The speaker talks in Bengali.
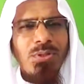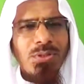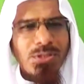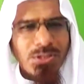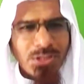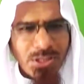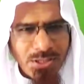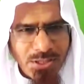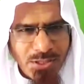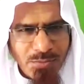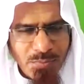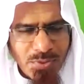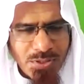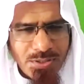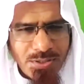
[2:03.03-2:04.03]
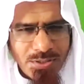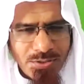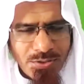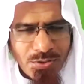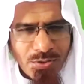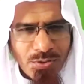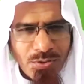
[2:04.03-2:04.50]
স্বাধীন ব্যক্তির
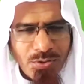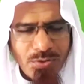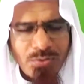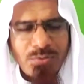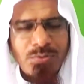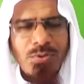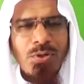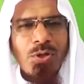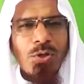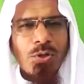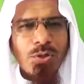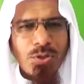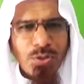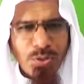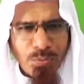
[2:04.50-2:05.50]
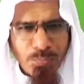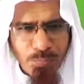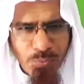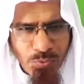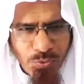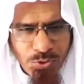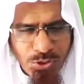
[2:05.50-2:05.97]
জন্য
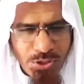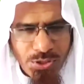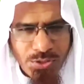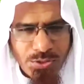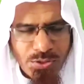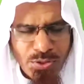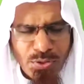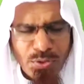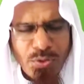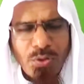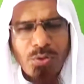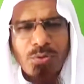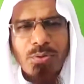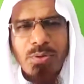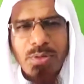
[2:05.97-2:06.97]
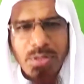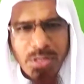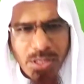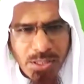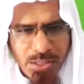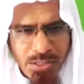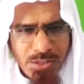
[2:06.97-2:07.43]
পুরুষের জন্য
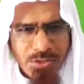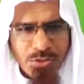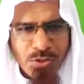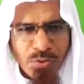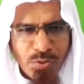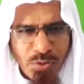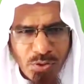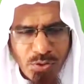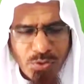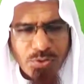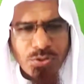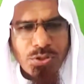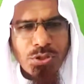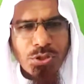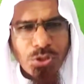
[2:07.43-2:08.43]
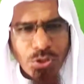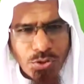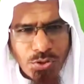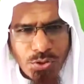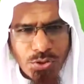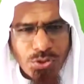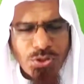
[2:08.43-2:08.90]
নারীর জন্য
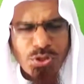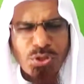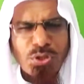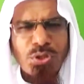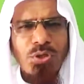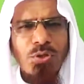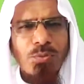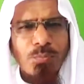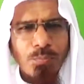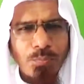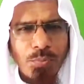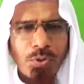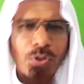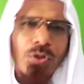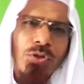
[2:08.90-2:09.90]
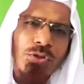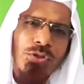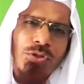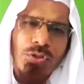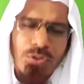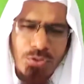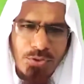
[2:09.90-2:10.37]
ছোটর জন্য বড়র
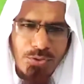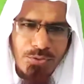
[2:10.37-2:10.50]
জন্য